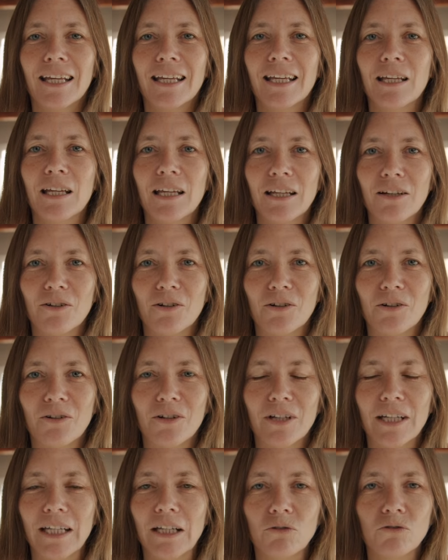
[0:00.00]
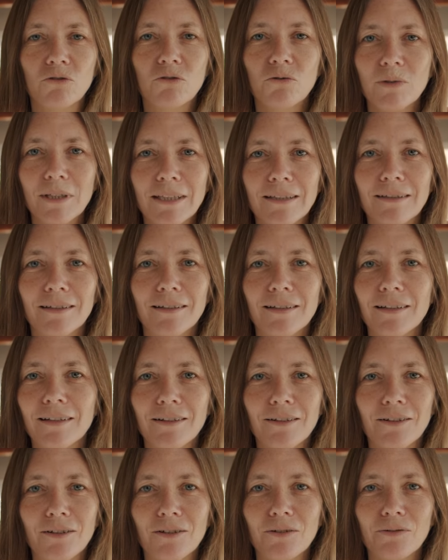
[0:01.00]
Et, euh, ensuite,
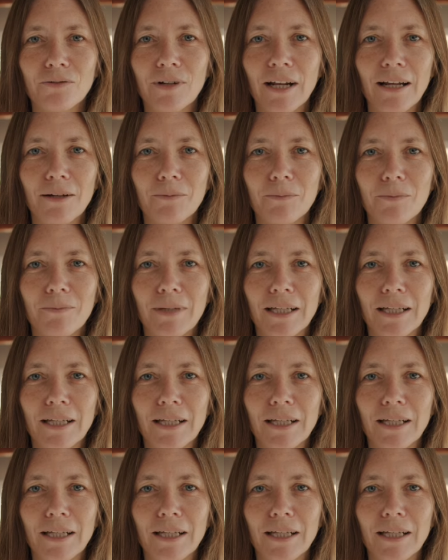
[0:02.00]
euh, voilà,